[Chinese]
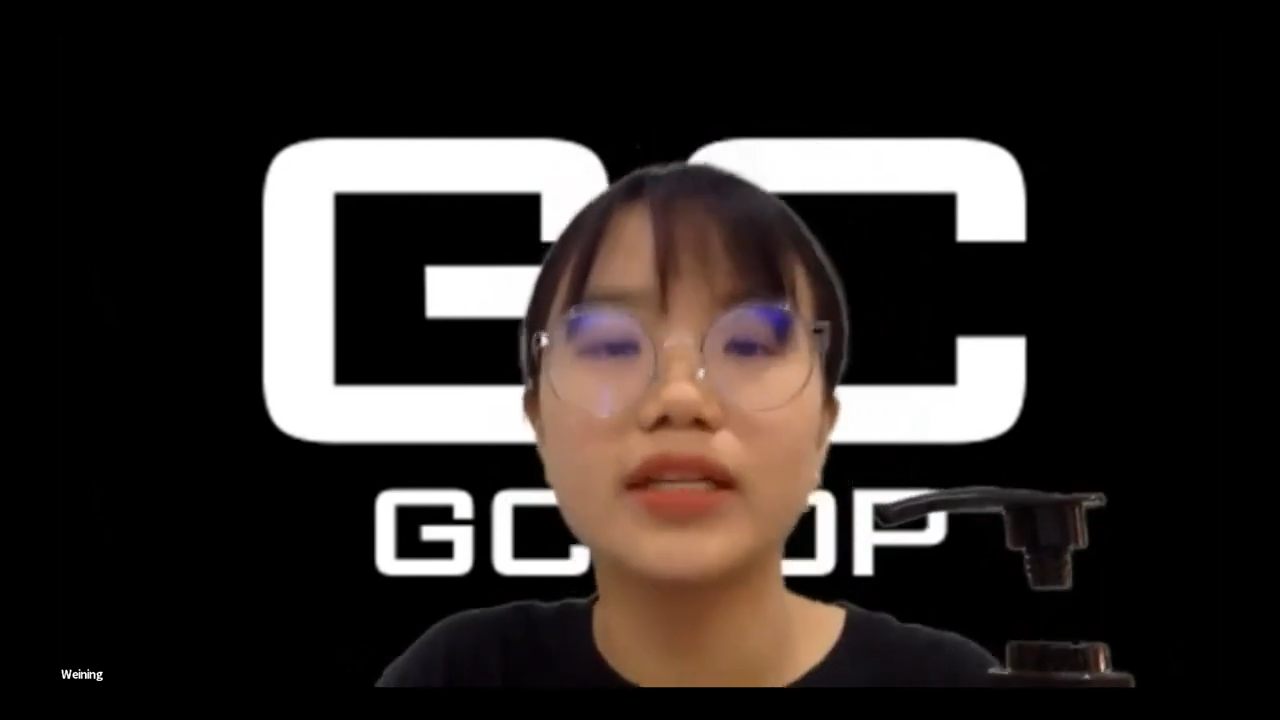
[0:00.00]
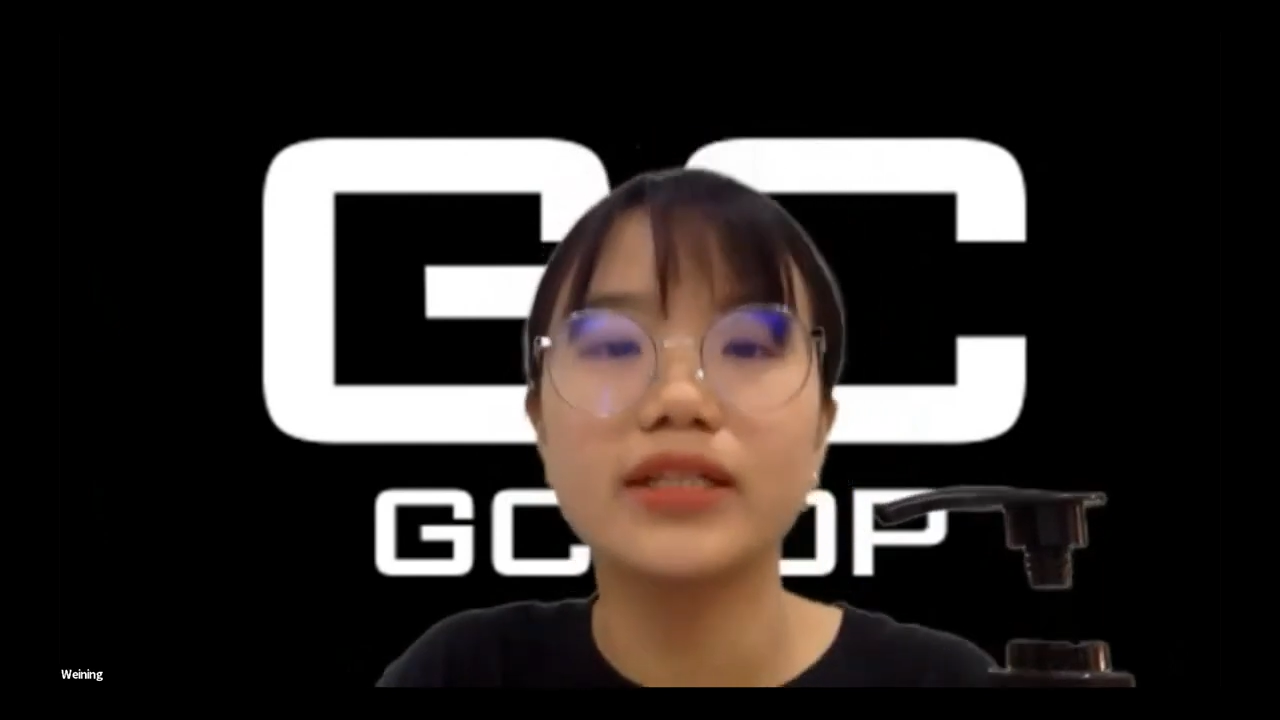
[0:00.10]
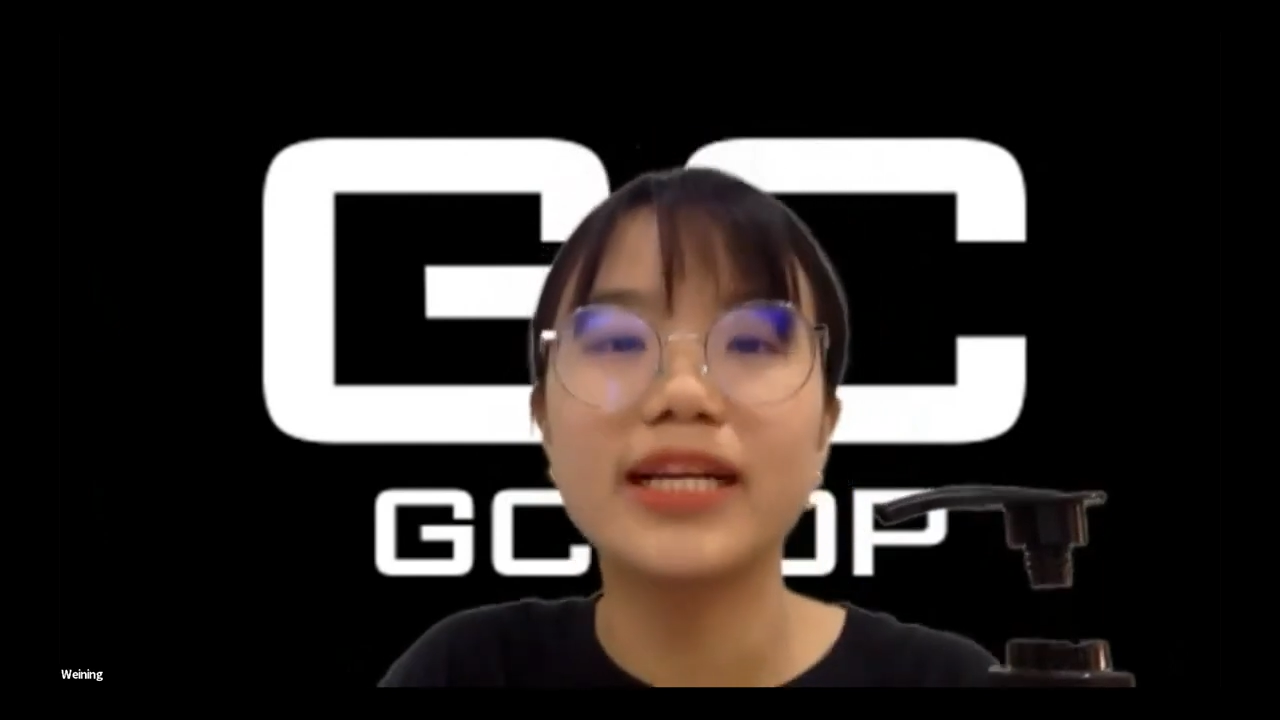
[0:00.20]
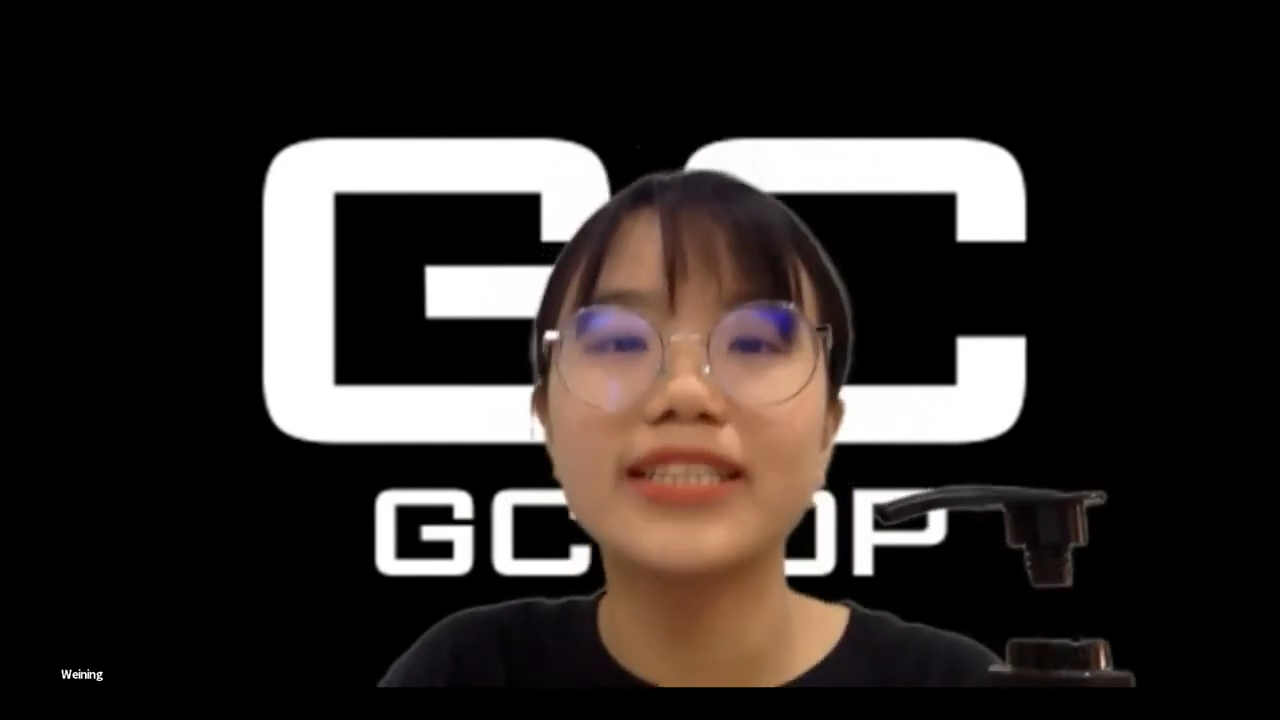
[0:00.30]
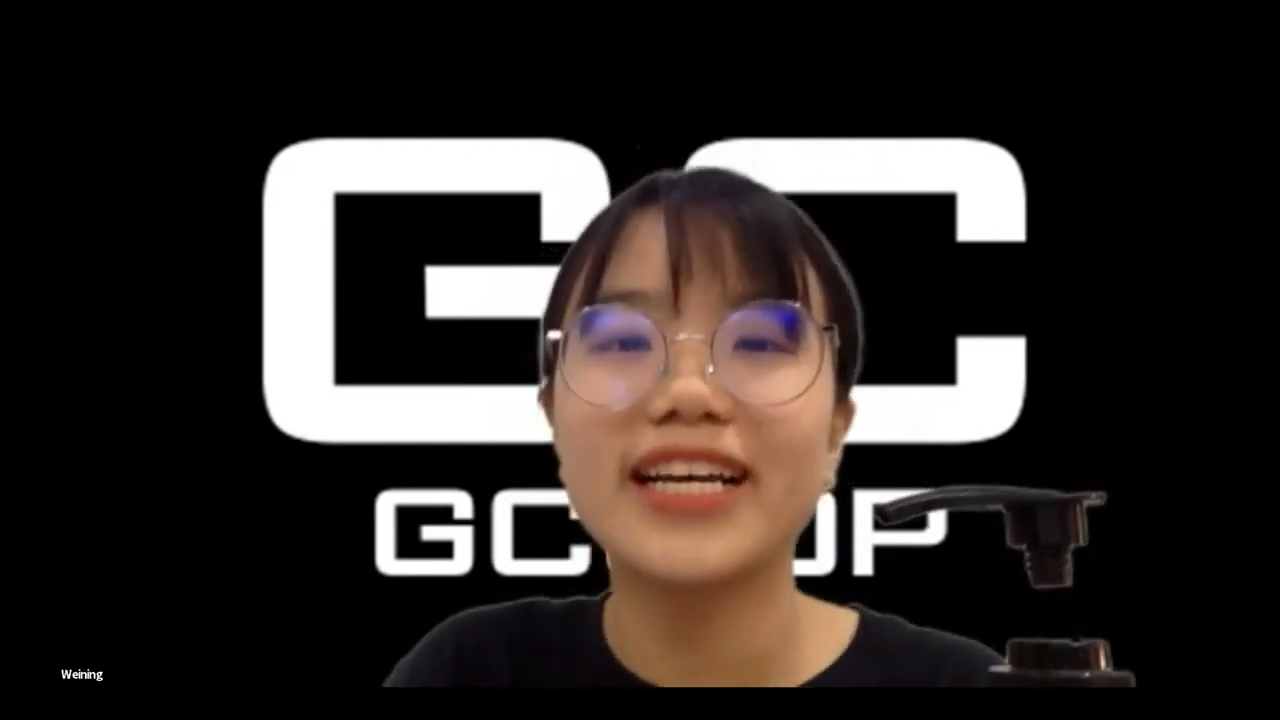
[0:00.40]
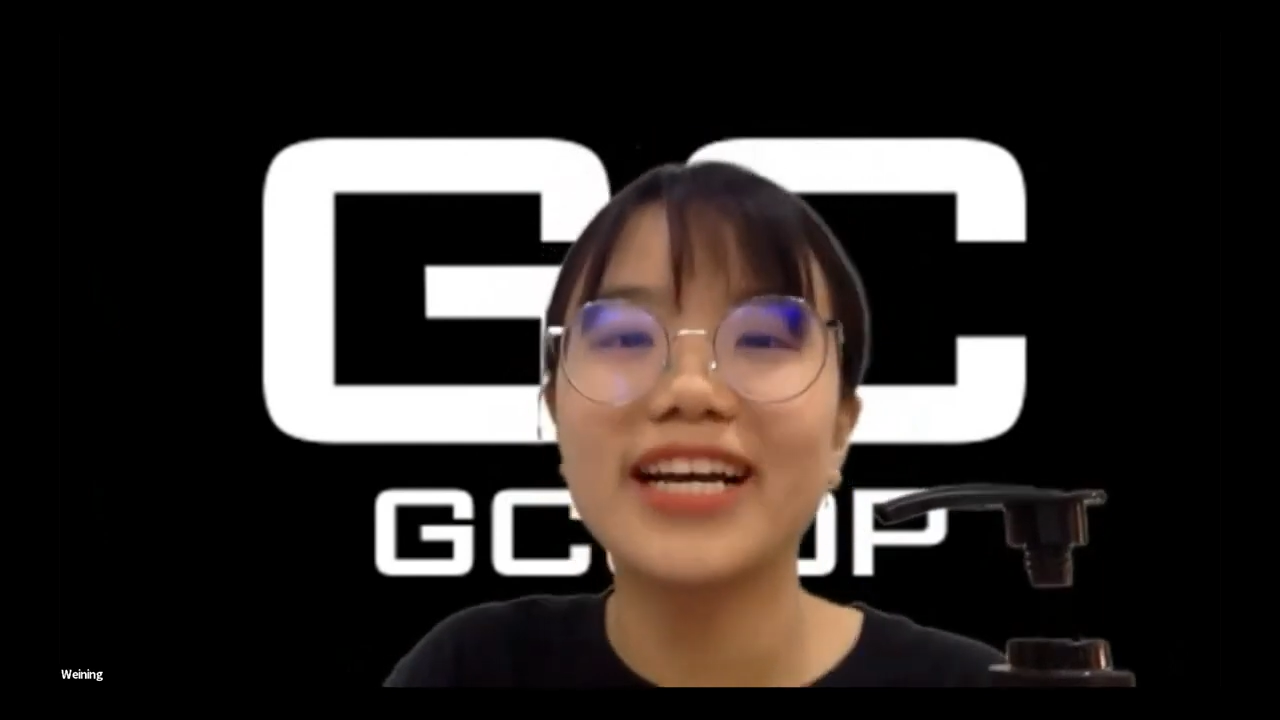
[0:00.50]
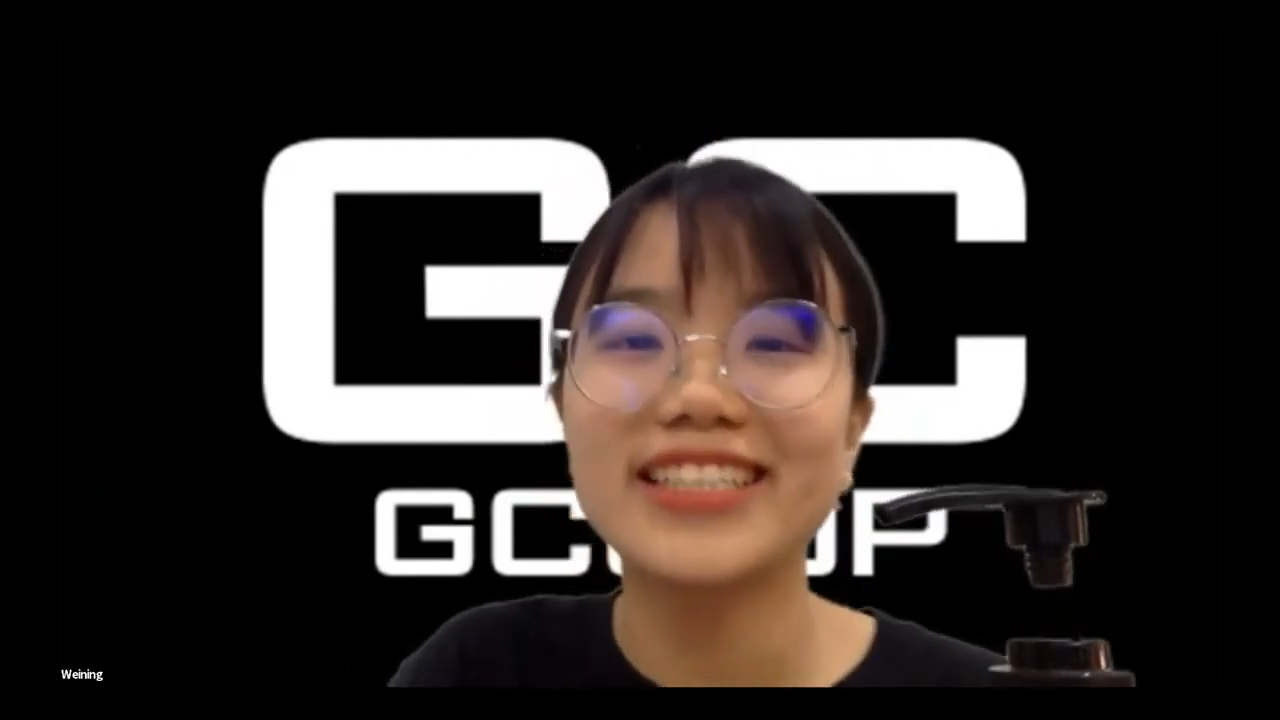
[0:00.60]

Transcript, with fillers: 和大家